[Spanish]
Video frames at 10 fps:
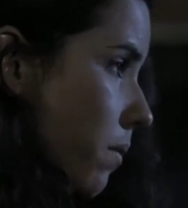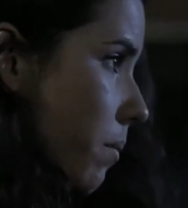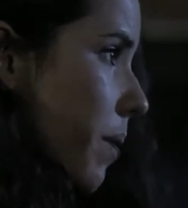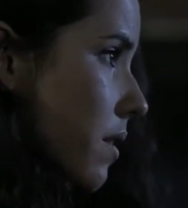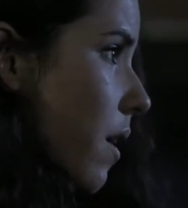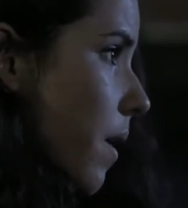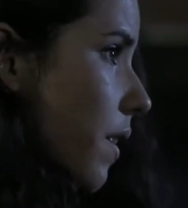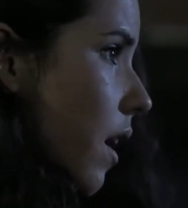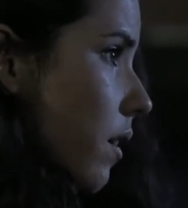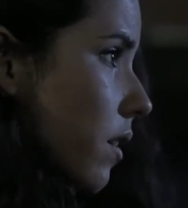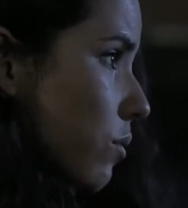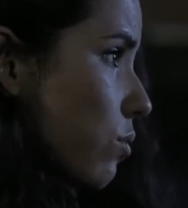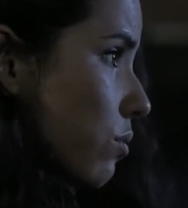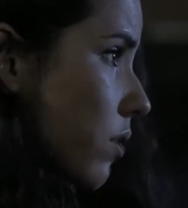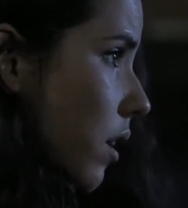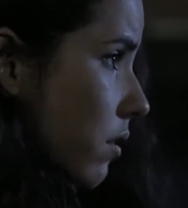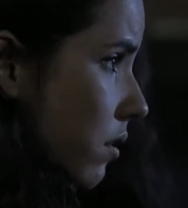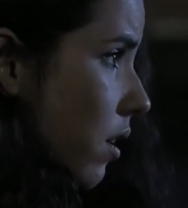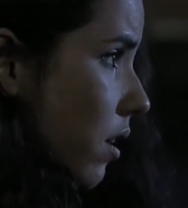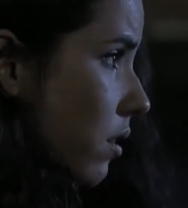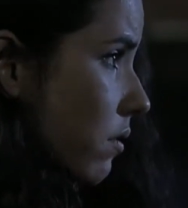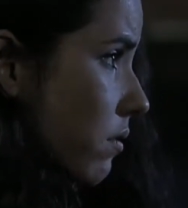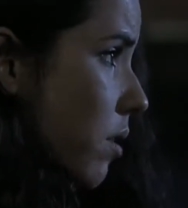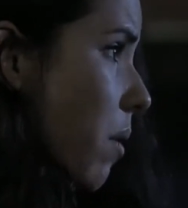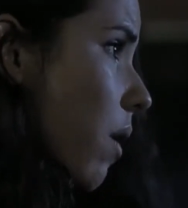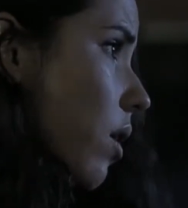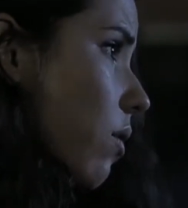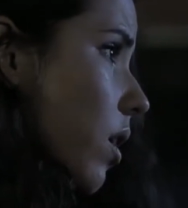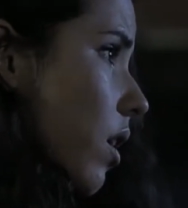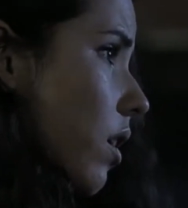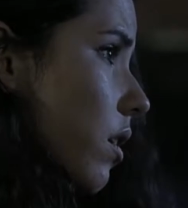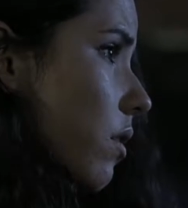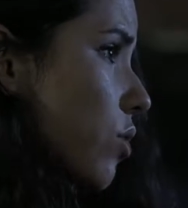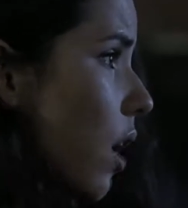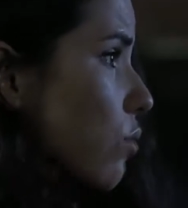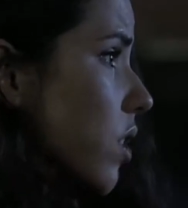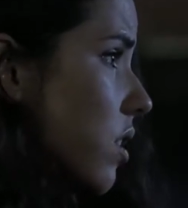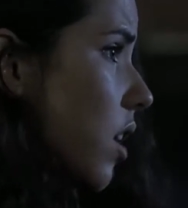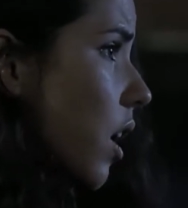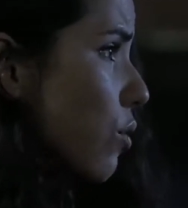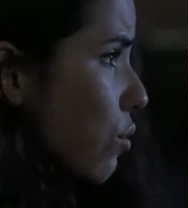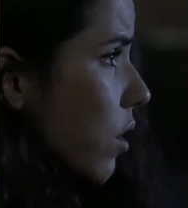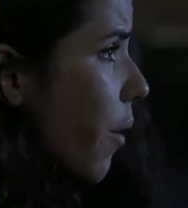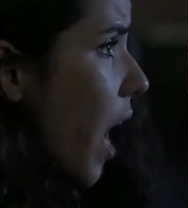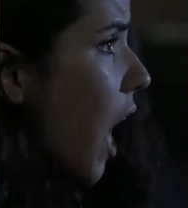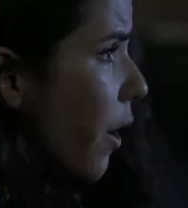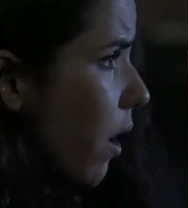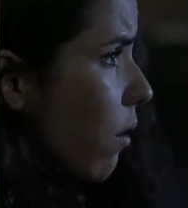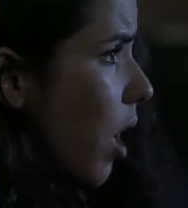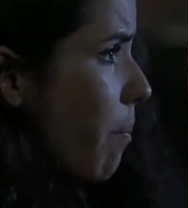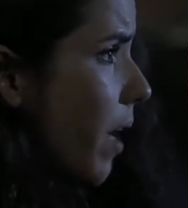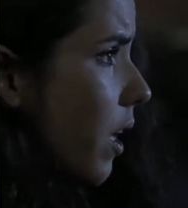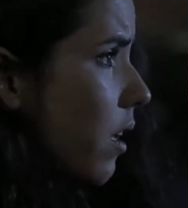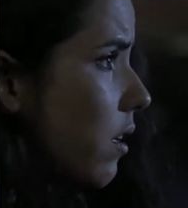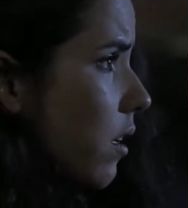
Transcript: Piense de verdad, usted sí me valora. O sea, ¿usted sí cree que yo soy una vieja que valgo la pena?